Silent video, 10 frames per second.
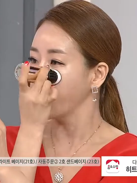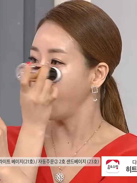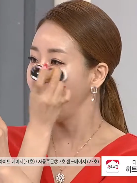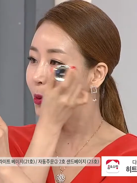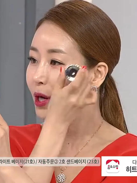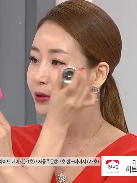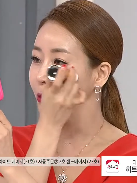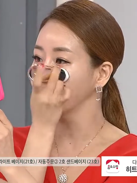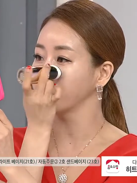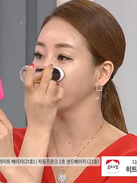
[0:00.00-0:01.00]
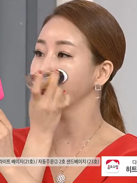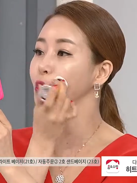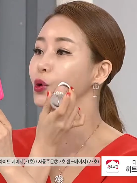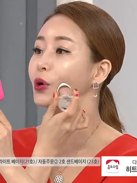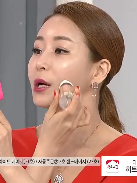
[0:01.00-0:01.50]
커버와 더불어서
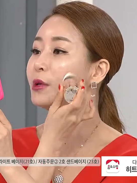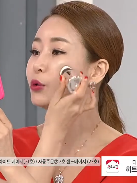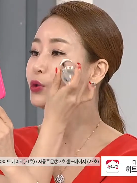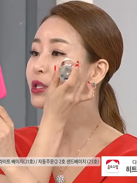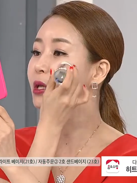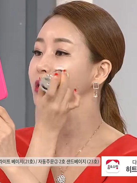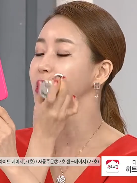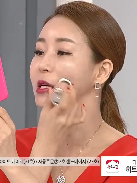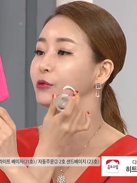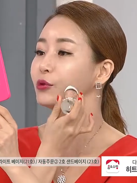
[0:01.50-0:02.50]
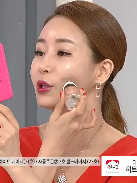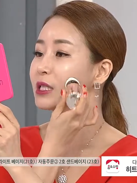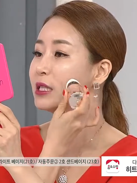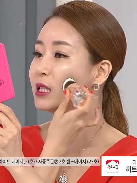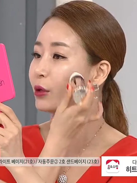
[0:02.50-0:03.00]
촉촉함이 유지되는 시간 뒤에
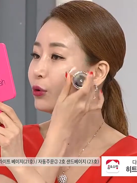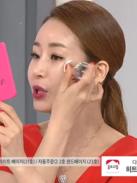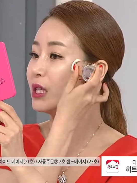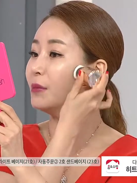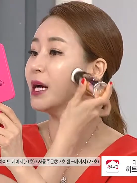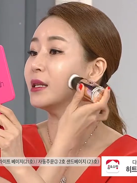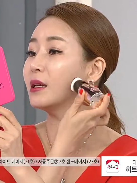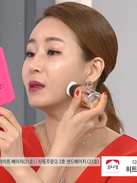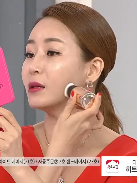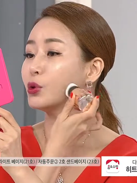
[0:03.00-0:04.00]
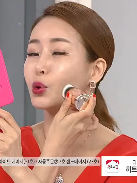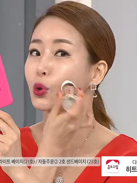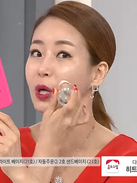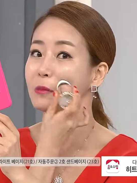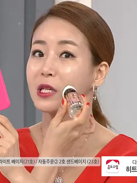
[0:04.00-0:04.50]
진짜로 이만한
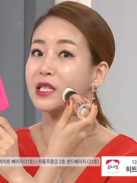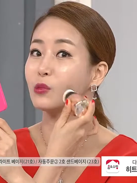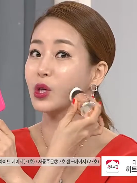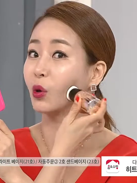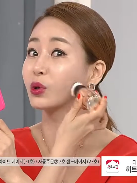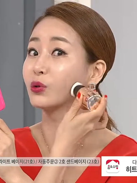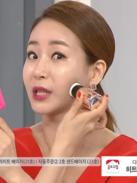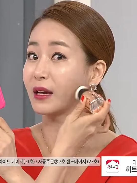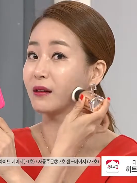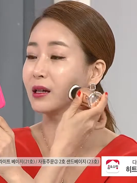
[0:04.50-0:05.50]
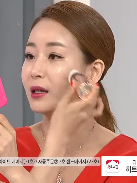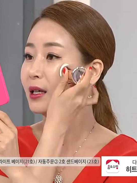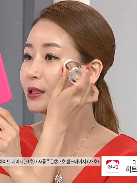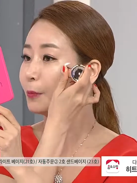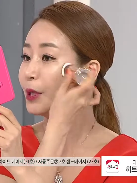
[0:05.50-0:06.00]
촉촉함 찾아보기 어려우세요.
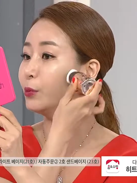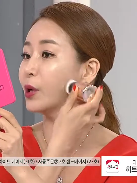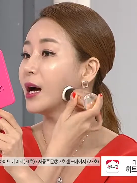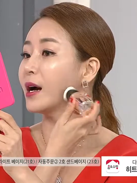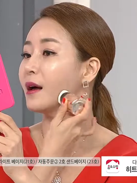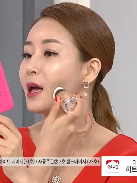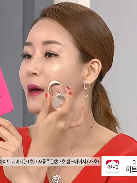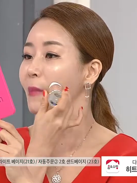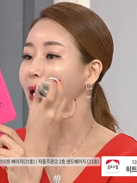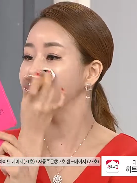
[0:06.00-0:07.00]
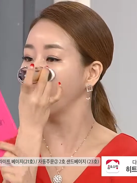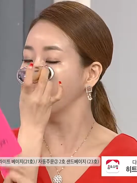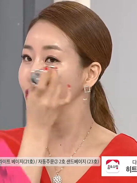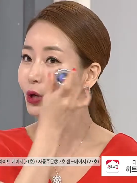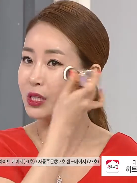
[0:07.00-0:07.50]
그래서 피부가 많이
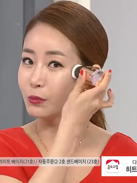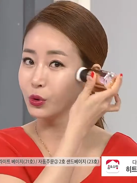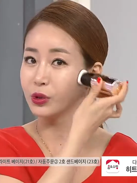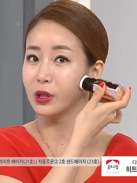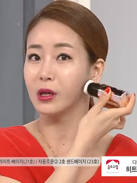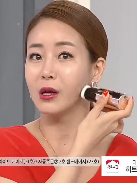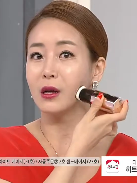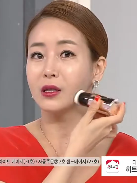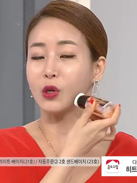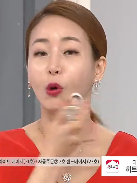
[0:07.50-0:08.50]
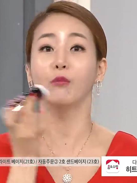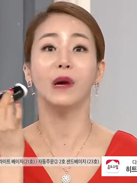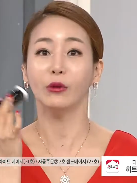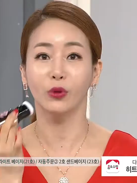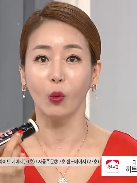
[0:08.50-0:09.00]
건조하신 분들 네.
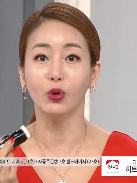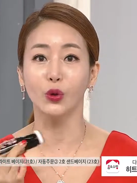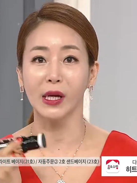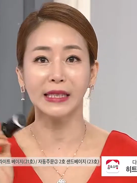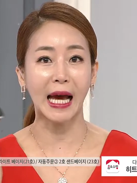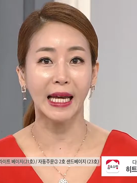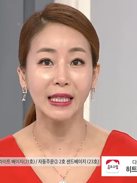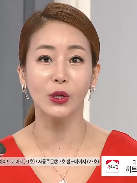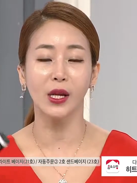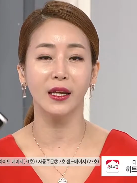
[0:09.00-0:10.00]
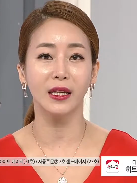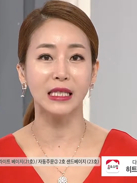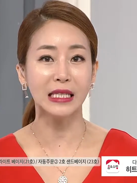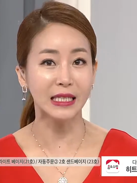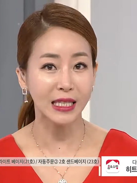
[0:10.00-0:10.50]
정말로 너무 좋아요. 사계절 내내
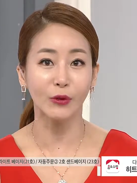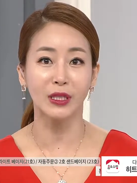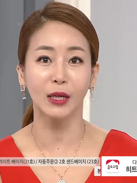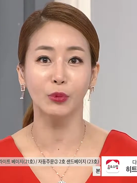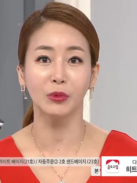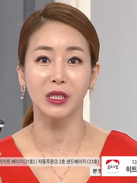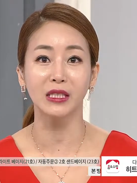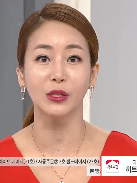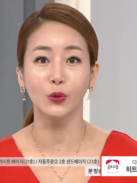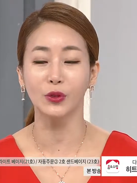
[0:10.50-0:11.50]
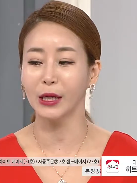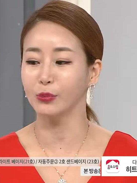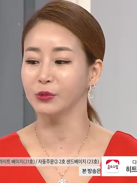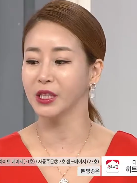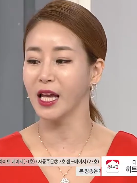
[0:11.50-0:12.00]
진짜로 이 상품은 진짜 좋은
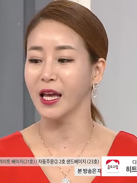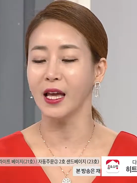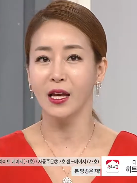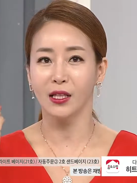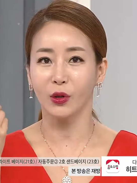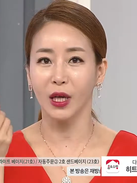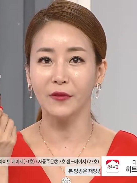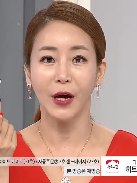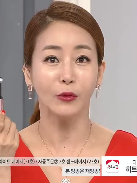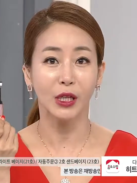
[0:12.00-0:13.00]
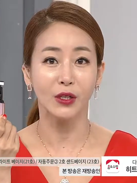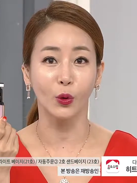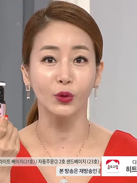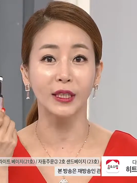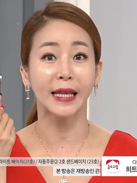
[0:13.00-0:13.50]
상품인데 저희가 이 파운데이션
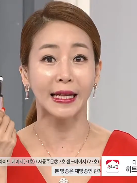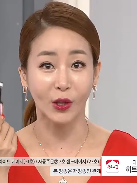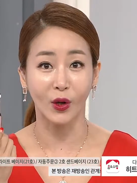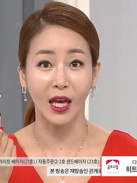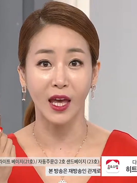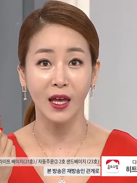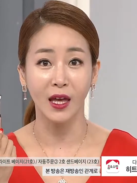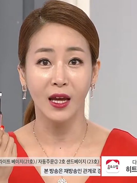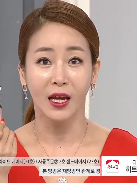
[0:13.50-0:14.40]
오늘 다섯 개